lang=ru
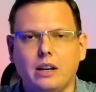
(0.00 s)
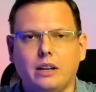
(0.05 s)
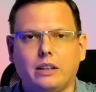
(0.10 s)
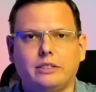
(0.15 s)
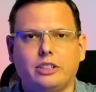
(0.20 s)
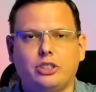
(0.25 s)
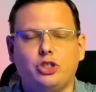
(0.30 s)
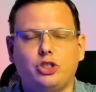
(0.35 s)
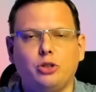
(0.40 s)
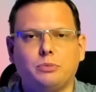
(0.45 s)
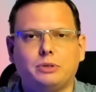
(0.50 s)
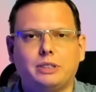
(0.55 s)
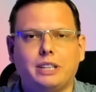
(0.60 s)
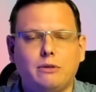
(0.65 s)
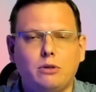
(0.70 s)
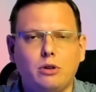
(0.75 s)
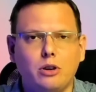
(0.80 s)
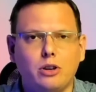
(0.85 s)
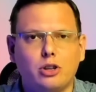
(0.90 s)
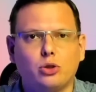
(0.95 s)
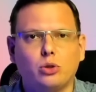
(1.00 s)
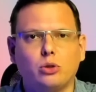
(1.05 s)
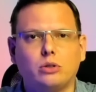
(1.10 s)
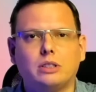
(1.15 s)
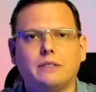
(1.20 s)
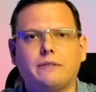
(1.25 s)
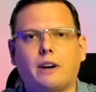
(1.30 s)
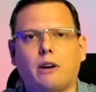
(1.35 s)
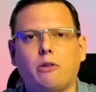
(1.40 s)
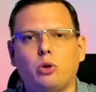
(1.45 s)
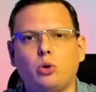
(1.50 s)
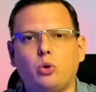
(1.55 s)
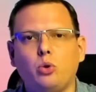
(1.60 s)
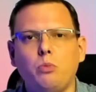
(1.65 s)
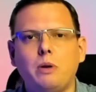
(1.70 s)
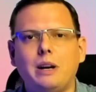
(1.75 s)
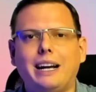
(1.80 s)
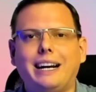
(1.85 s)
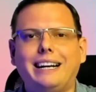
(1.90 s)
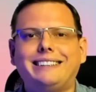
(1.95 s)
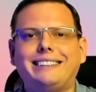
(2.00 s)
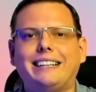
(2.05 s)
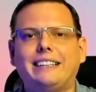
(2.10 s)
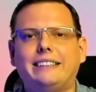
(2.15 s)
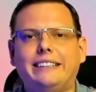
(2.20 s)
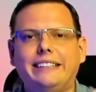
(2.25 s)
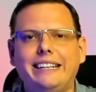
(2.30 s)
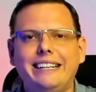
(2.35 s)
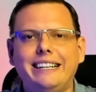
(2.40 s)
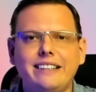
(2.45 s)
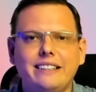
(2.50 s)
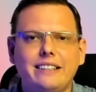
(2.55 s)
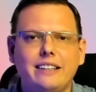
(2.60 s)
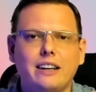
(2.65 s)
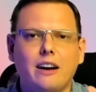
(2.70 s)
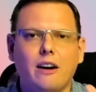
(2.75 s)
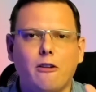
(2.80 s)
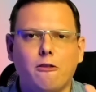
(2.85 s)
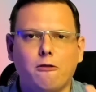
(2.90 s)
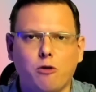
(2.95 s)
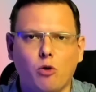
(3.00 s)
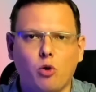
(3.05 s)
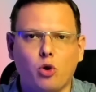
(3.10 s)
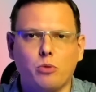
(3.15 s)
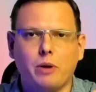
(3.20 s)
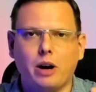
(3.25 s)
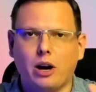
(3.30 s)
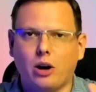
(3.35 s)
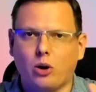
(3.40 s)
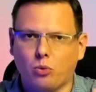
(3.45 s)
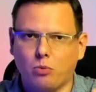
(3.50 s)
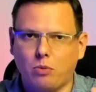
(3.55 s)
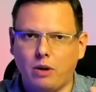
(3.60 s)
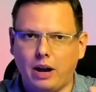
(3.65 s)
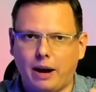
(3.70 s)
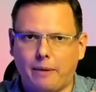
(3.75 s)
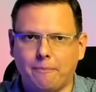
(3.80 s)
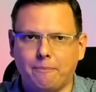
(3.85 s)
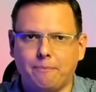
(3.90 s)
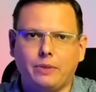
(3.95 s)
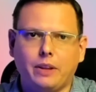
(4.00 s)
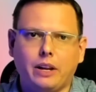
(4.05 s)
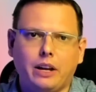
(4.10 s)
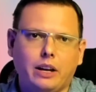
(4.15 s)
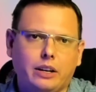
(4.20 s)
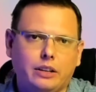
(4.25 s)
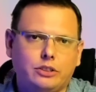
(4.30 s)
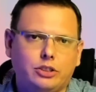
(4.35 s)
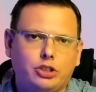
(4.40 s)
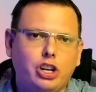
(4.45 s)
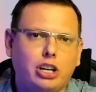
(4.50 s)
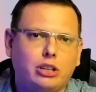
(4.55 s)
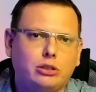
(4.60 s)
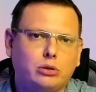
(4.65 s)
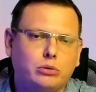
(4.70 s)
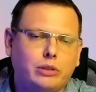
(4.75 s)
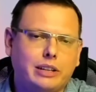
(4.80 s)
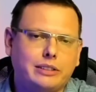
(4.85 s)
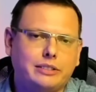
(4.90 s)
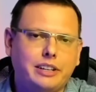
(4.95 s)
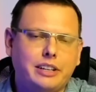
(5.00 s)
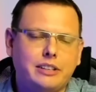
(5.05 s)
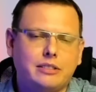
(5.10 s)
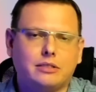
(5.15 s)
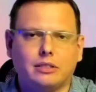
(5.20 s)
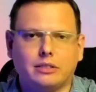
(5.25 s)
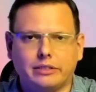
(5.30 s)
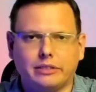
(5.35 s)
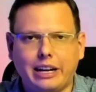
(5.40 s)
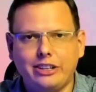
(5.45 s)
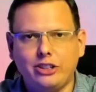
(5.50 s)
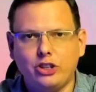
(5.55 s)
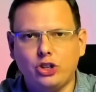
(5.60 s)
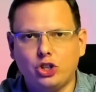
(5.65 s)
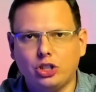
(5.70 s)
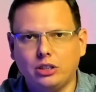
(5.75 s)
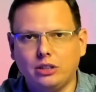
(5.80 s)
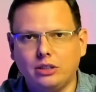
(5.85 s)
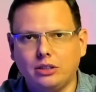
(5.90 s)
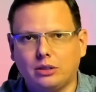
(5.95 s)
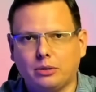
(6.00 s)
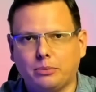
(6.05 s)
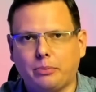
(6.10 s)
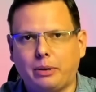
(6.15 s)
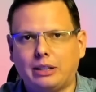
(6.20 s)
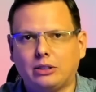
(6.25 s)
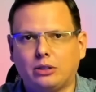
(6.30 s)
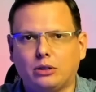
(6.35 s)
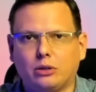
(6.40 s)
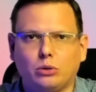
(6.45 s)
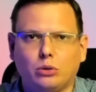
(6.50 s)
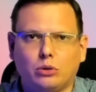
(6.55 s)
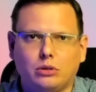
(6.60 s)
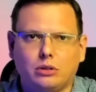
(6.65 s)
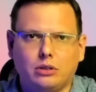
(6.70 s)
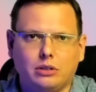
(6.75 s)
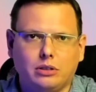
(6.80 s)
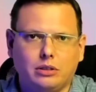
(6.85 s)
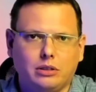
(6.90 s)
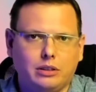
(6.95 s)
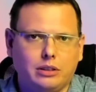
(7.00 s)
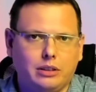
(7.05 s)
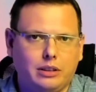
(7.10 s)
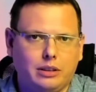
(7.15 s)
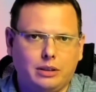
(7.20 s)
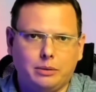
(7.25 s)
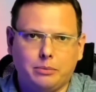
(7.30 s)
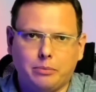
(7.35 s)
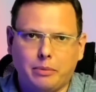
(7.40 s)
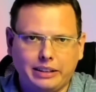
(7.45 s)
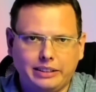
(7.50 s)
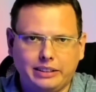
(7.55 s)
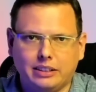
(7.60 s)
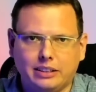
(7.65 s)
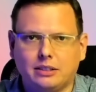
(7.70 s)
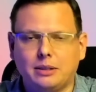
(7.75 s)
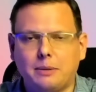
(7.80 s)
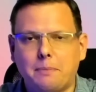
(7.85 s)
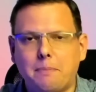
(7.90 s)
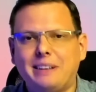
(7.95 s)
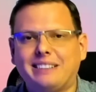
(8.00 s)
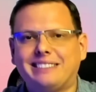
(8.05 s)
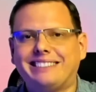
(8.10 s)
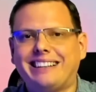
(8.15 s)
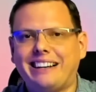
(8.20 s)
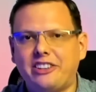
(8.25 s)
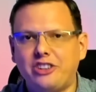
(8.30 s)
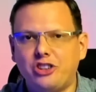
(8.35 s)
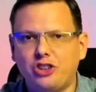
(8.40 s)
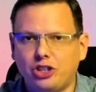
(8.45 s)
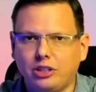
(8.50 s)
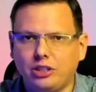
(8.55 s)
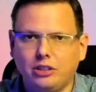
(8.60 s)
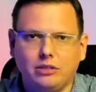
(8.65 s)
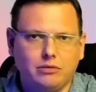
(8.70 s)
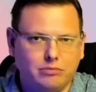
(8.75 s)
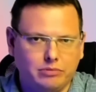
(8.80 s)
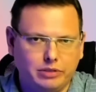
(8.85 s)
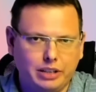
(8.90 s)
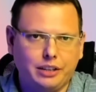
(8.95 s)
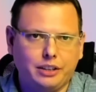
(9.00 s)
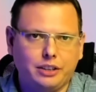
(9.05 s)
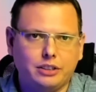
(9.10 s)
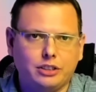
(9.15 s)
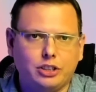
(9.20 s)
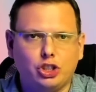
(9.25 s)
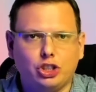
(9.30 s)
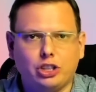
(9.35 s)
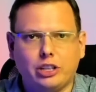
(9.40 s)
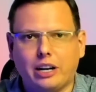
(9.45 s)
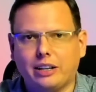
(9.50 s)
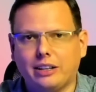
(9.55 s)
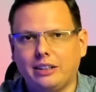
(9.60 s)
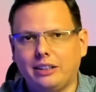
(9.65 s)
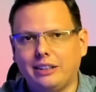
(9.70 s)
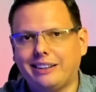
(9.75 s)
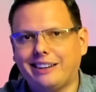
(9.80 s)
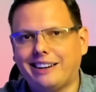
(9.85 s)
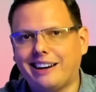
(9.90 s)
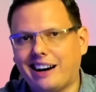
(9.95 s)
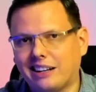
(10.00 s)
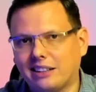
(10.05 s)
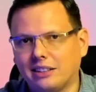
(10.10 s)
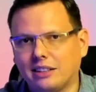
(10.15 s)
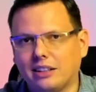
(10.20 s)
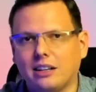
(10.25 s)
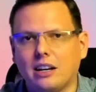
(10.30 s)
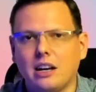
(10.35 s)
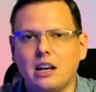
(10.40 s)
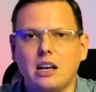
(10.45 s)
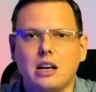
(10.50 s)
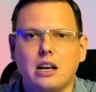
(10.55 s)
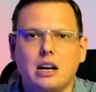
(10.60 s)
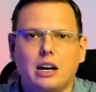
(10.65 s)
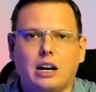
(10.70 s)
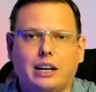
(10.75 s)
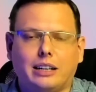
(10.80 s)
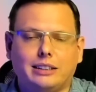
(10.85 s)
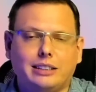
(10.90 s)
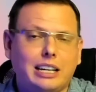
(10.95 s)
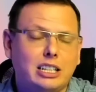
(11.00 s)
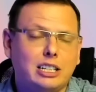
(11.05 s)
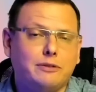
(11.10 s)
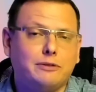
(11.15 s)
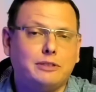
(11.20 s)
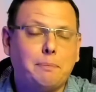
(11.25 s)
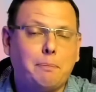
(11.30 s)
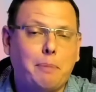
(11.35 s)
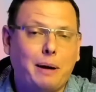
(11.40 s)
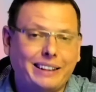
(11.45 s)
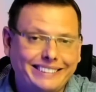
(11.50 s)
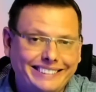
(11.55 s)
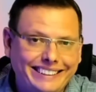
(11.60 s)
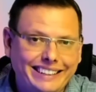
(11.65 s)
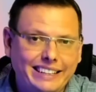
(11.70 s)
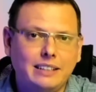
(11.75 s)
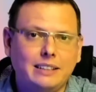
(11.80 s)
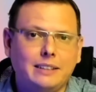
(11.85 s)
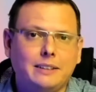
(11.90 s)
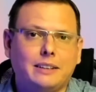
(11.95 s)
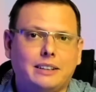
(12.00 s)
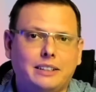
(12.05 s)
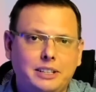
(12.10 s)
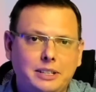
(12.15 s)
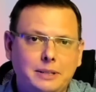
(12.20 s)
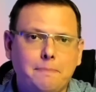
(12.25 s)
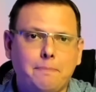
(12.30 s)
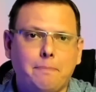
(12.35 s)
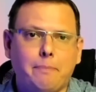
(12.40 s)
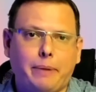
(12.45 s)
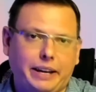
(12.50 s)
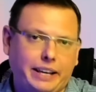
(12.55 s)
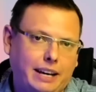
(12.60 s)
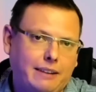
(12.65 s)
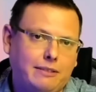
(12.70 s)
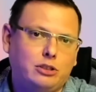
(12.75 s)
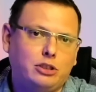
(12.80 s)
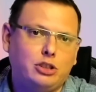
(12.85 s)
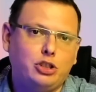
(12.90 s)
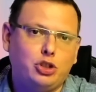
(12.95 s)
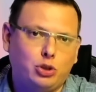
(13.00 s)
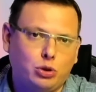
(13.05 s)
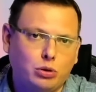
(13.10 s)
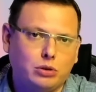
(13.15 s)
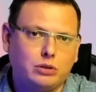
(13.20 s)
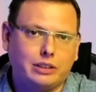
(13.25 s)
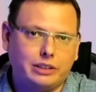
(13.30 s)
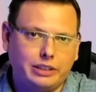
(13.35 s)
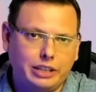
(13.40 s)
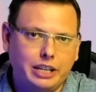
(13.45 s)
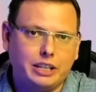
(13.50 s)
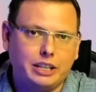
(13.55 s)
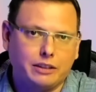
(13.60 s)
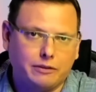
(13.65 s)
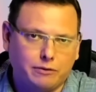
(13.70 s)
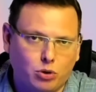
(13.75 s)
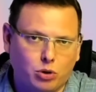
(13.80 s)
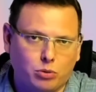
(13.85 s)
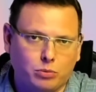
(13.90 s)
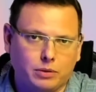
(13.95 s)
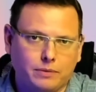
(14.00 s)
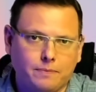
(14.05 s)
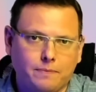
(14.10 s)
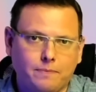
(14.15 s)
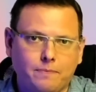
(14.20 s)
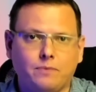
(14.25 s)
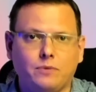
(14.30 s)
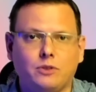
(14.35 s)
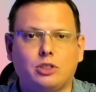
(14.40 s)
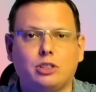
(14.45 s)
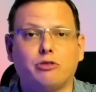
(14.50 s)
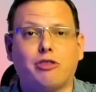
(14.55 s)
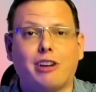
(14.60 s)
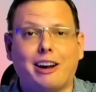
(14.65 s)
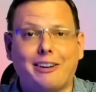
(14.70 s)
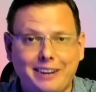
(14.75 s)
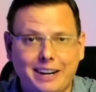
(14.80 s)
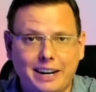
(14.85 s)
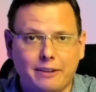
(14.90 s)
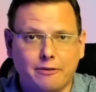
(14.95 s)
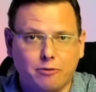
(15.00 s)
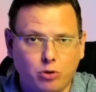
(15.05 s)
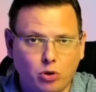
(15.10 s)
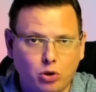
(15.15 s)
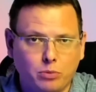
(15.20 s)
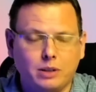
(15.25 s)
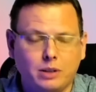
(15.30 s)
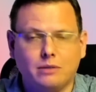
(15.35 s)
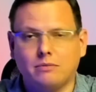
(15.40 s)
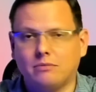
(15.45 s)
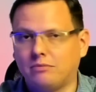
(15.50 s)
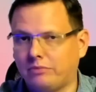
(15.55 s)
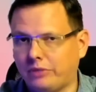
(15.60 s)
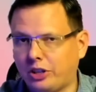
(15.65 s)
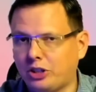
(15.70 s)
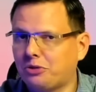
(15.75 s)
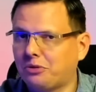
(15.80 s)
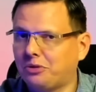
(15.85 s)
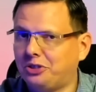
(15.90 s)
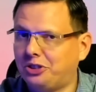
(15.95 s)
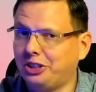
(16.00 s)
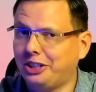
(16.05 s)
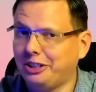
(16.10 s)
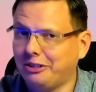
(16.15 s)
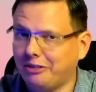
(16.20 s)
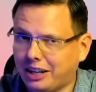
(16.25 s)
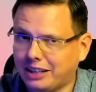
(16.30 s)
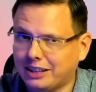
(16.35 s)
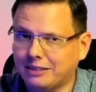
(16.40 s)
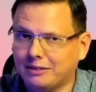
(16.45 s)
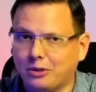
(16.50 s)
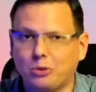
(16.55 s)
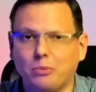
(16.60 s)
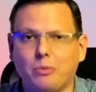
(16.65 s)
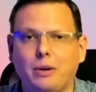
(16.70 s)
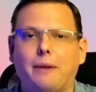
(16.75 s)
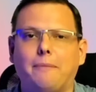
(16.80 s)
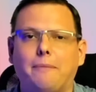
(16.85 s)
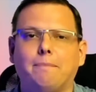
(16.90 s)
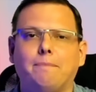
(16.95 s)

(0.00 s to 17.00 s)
Начнем с того, что цифровой рубль – это третья форма рубля. Сейчас у нас есть наличные, это банкноты и монеты безналичные, деньги на счетах и картах, а также в дополнение к ним появится еще одна третья форма – цифровая форма нашего деревянного рубля.